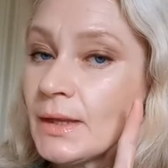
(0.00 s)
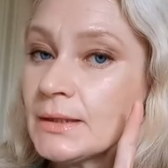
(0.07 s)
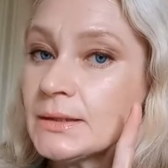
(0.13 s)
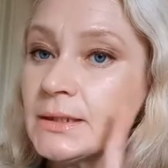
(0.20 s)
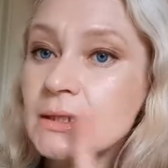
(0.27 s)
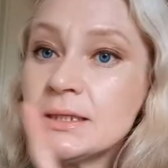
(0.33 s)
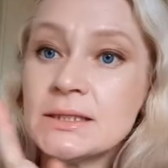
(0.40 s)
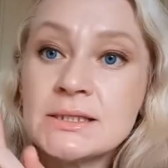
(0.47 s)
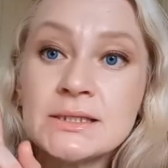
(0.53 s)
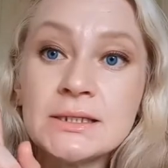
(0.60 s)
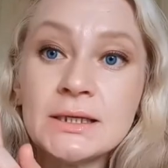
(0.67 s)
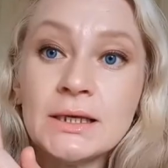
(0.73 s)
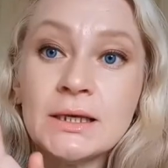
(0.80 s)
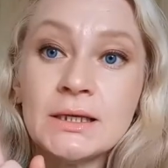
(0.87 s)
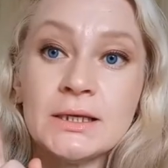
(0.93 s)
на
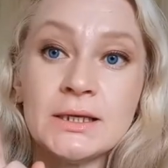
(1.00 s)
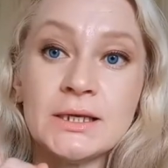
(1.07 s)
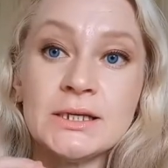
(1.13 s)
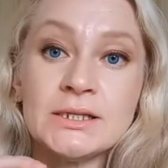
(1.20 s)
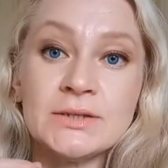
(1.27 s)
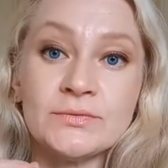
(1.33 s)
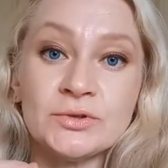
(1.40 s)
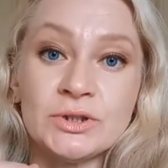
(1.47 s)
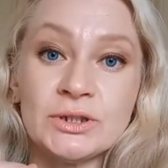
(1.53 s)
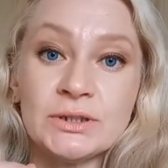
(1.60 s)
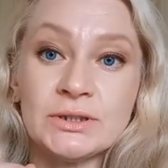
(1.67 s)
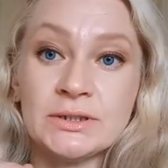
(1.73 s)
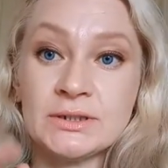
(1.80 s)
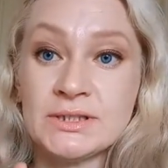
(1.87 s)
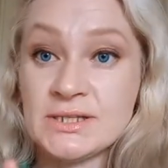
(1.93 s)
лице есть вот
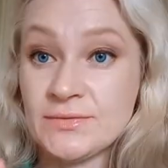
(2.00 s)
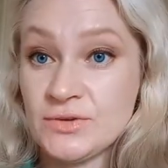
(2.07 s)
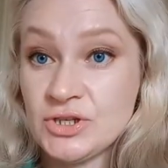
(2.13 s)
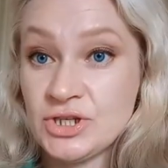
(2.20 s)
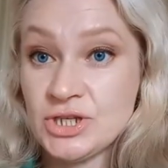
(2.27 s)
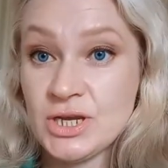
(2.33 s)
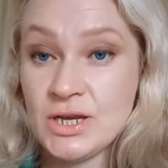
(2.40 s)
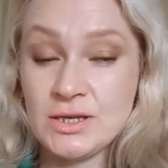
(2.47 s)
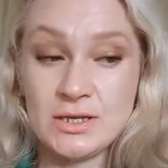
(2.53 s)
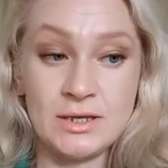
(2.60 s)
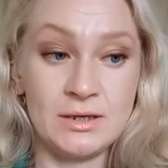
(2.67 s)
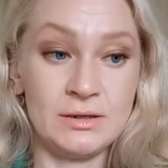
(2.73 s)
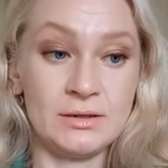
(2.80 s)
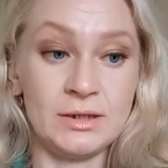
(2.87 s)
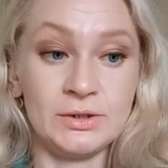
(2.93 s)
это свечение,